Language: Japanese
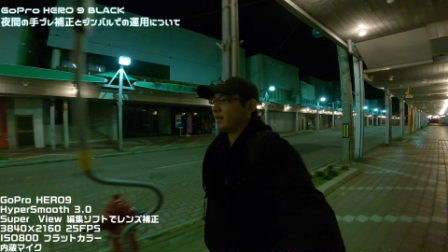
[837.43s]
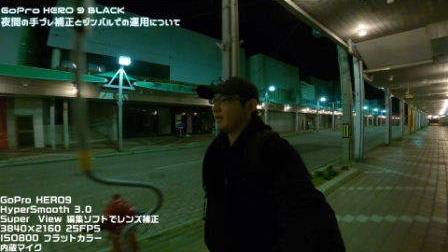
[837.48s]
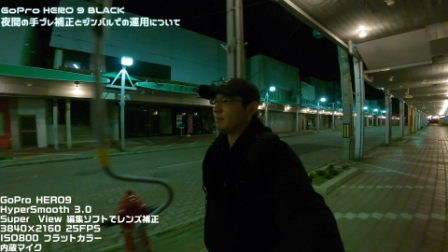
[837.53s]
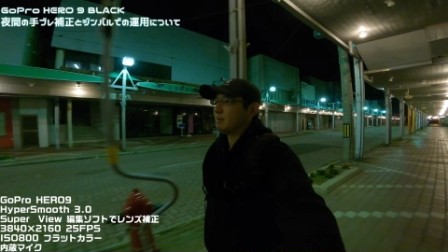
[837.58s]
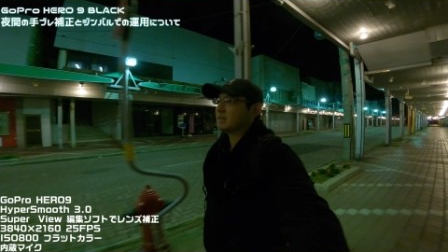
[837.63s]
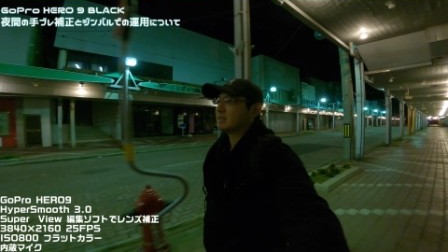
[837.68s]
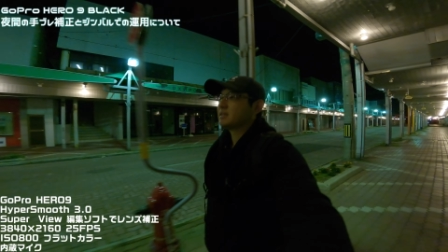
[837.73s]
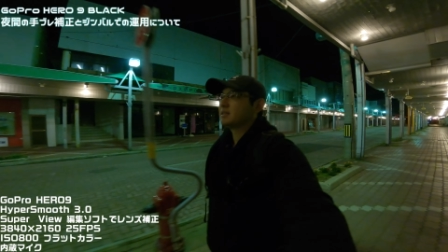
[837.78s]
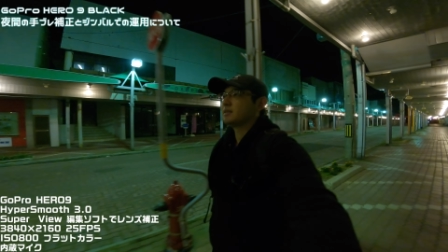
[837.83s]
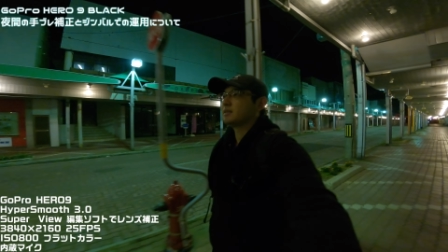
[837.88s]

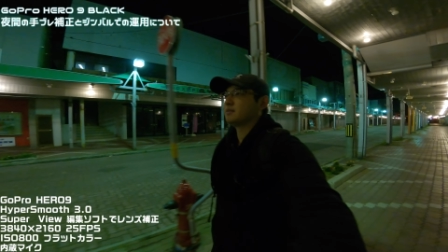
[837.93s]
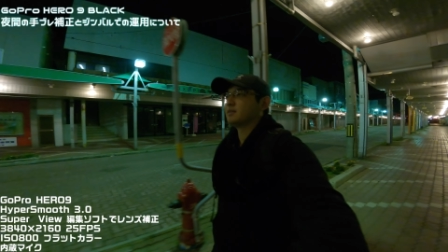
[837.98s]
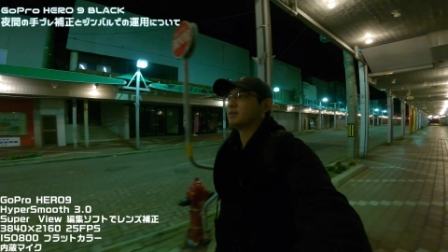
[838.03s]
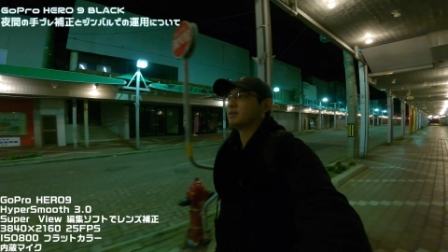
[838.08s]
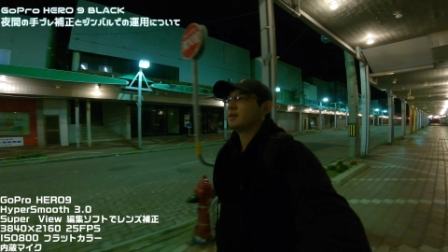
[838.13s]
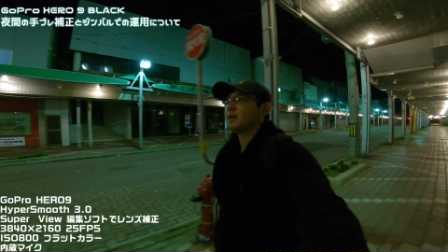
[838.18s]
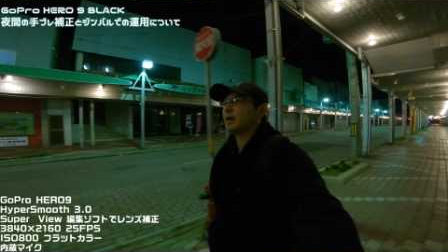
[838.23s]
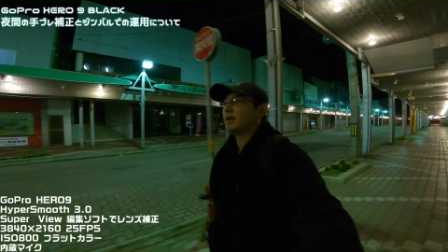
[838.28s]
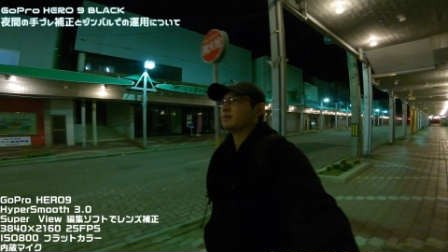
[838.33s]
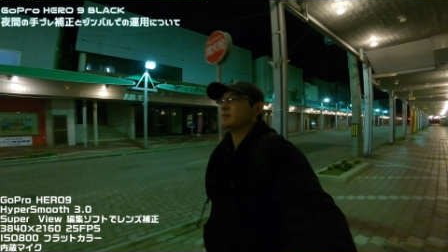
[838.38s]
えま、っすぐ
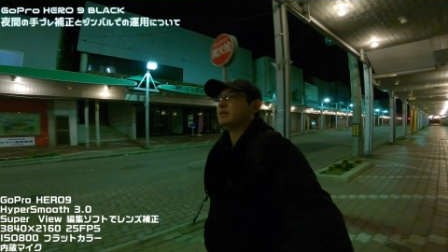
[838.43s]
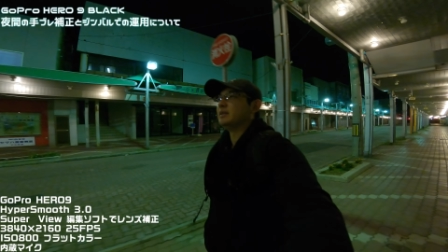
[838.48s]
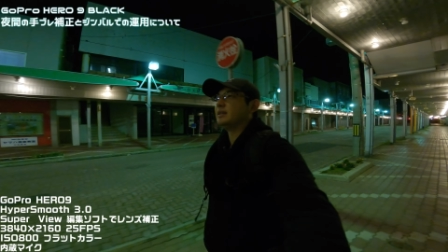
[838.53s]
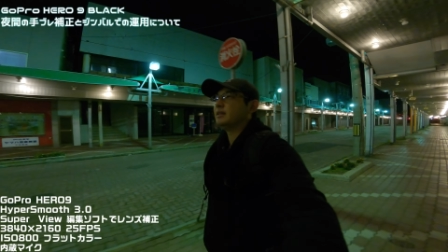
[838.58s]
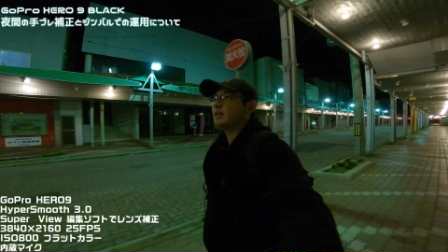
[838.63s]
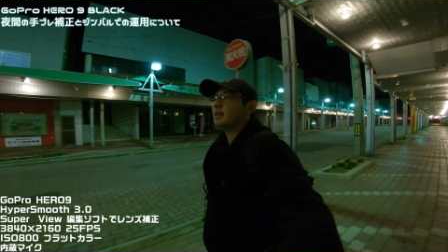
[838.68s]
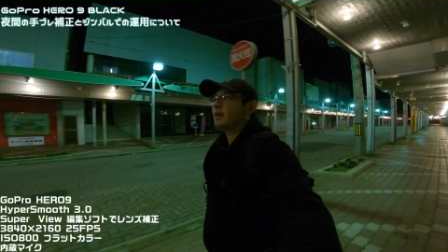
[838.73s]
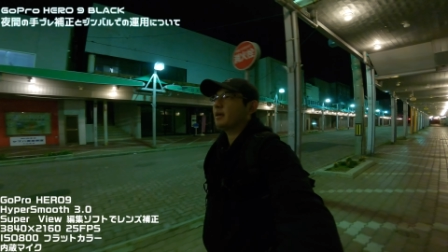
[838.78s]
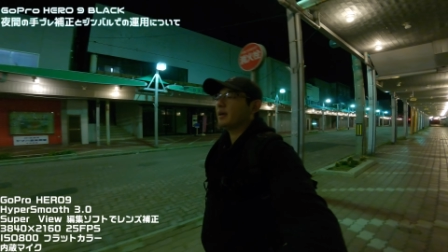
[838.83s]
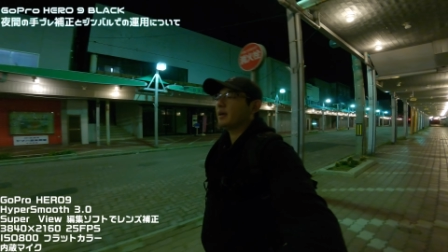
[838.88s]
歩い
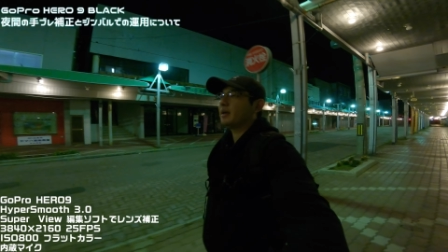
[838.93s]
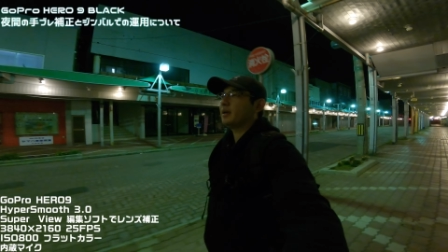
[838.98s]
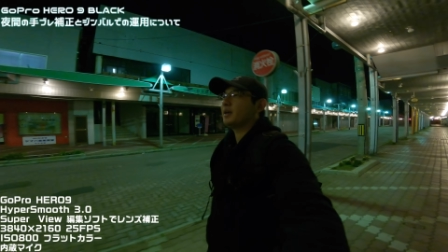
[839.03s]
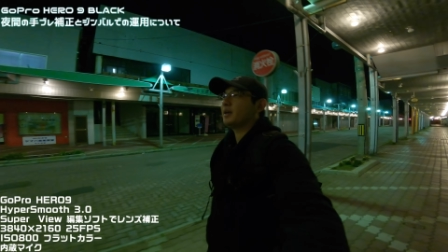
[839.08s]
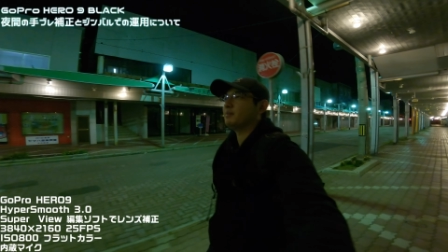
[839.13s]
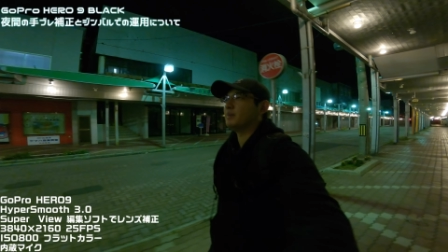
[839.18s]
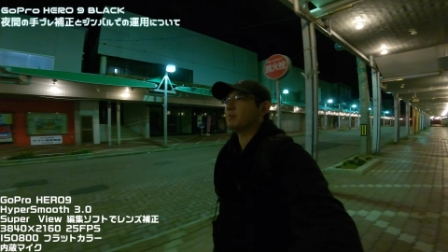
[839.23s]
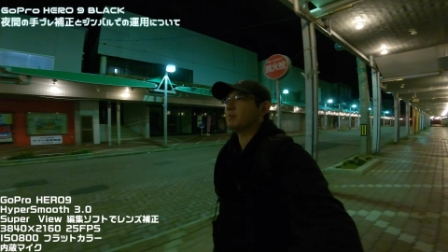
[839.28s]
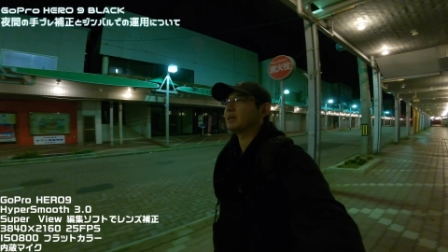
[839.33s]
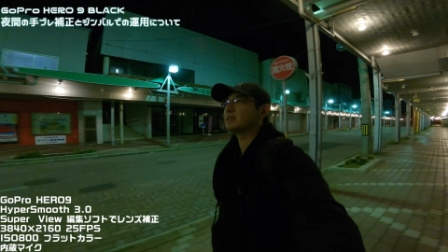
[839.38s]
て
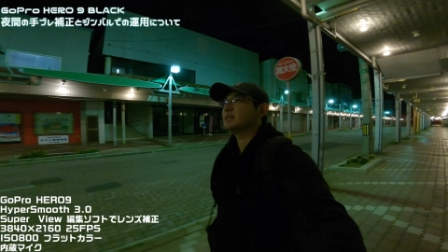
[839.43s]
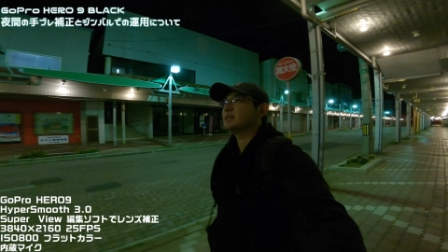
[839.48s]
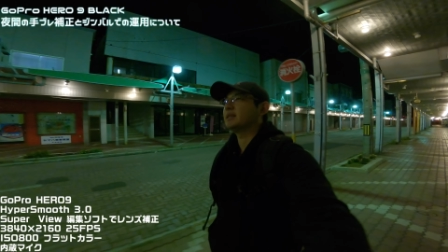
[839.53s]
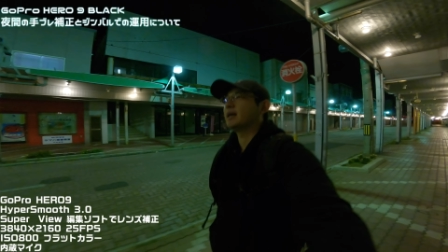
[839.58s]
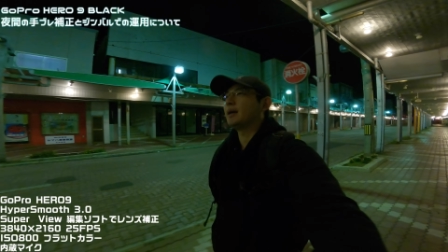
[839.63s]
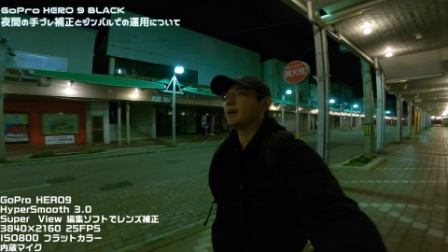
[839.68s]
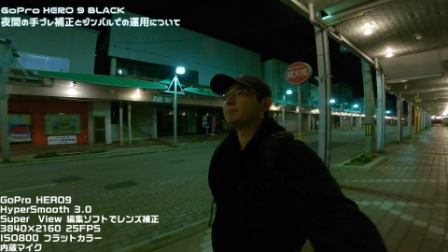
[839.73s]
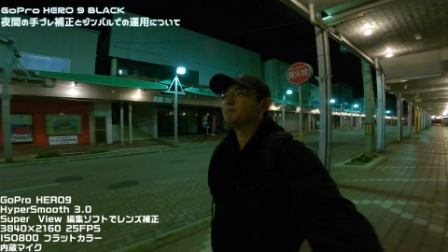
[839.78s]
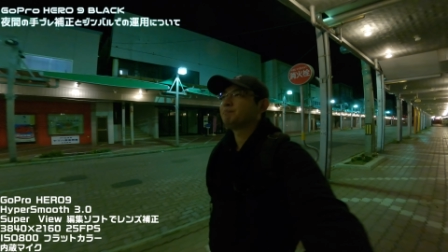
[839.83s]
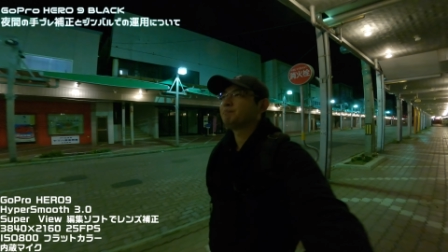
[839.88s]
いまし
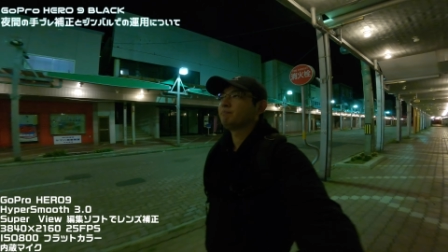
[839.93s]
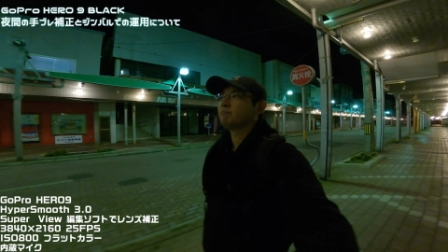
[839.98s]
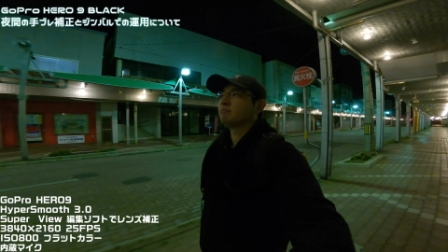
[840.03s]
た、